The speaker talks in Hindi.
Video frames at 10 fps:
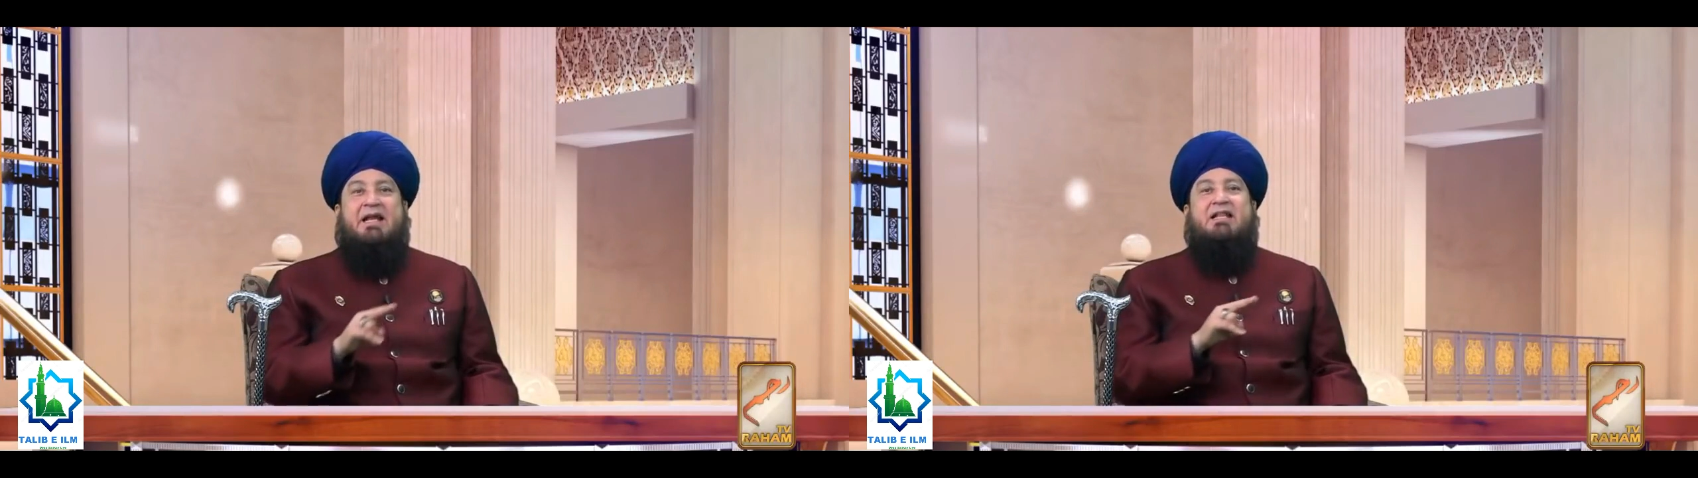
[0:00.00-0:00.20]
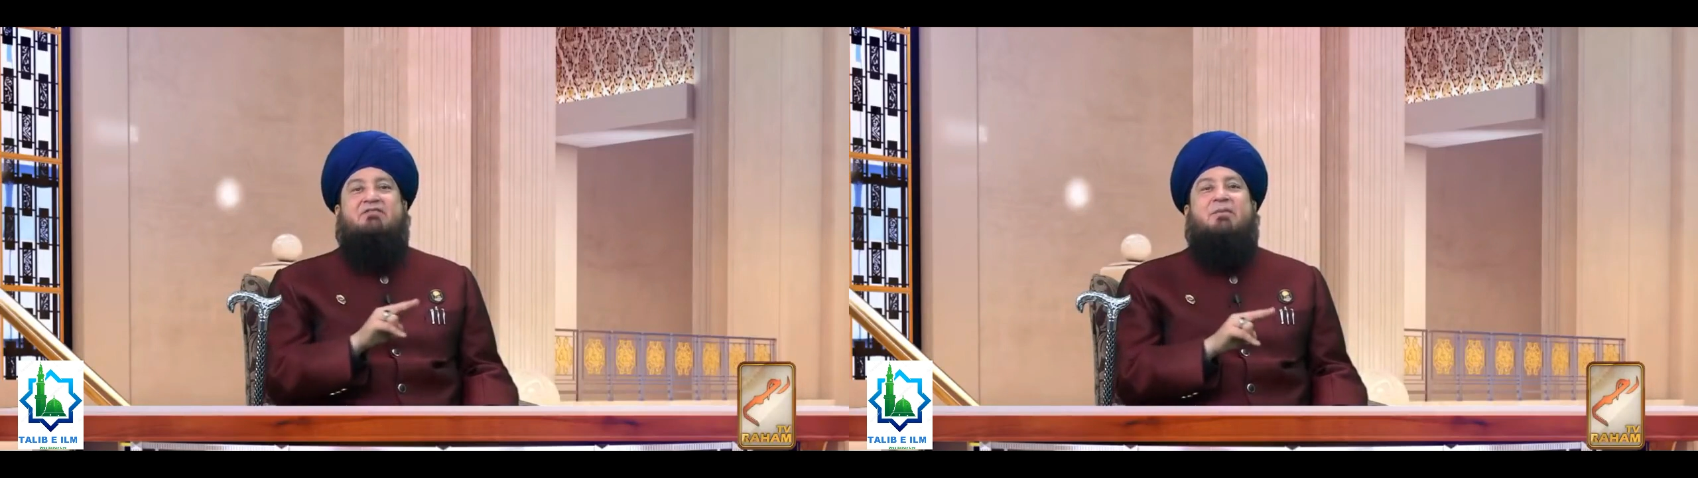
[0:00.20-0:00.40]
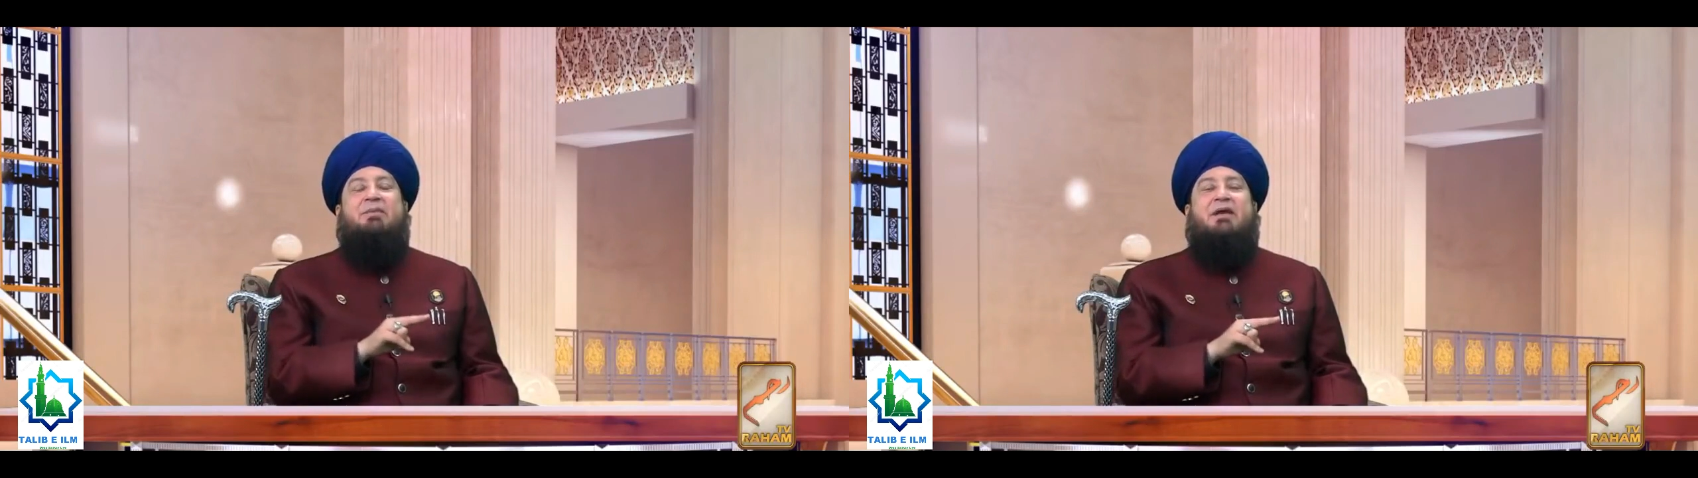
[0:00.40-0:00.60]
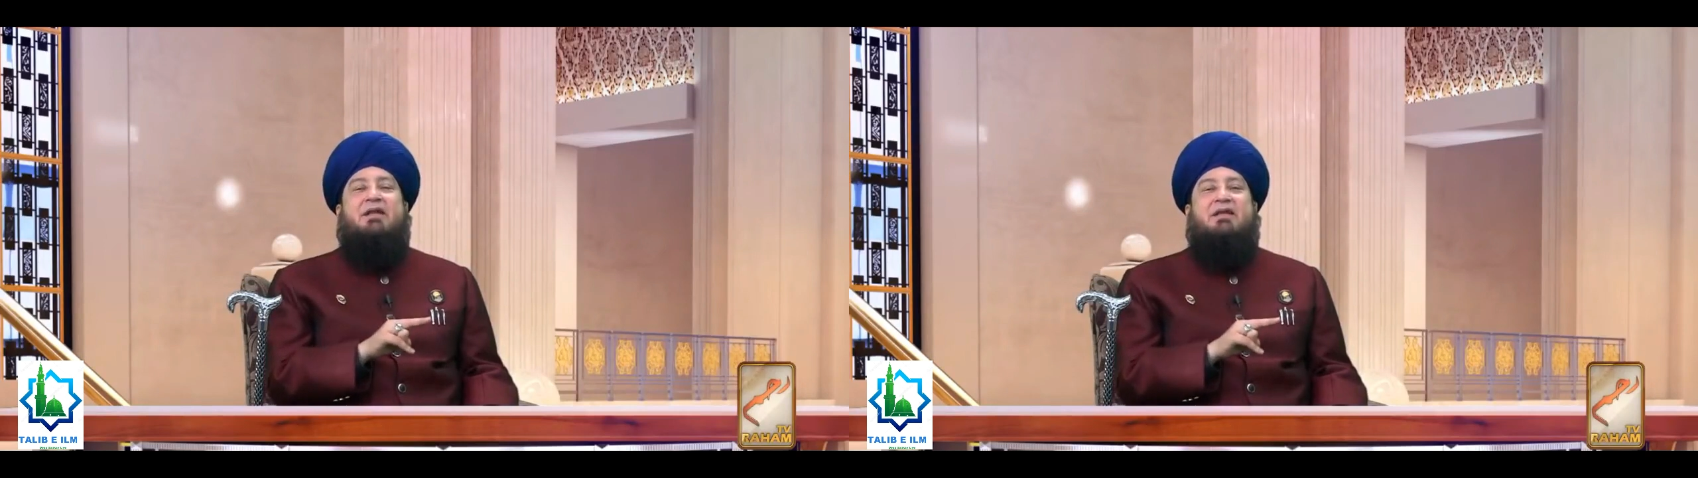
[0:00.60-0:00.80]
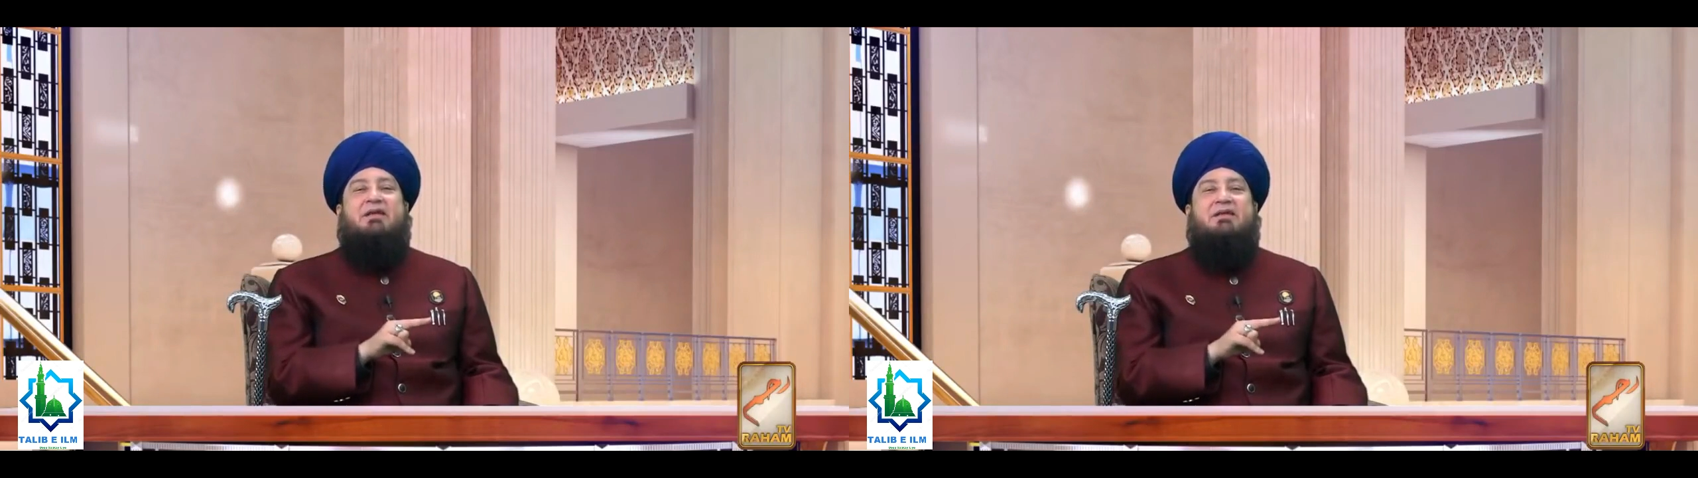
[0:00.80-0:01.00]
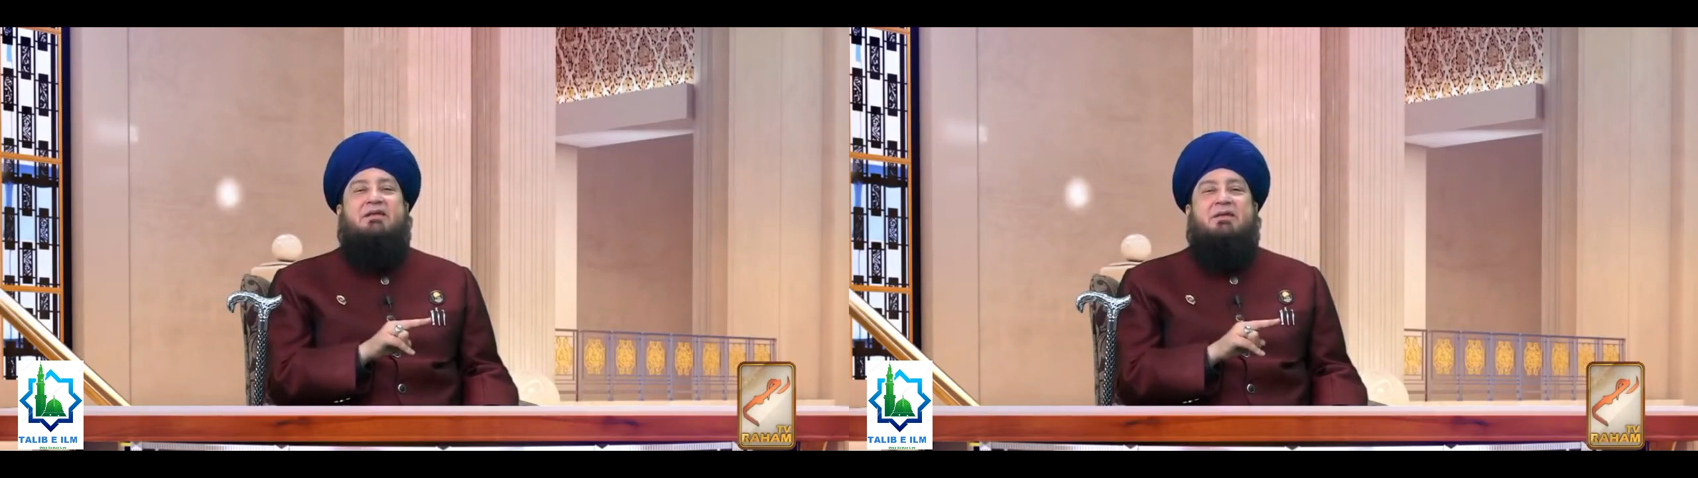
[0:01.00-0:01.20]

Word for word: ग्यारह दफ़ा पढ़नी है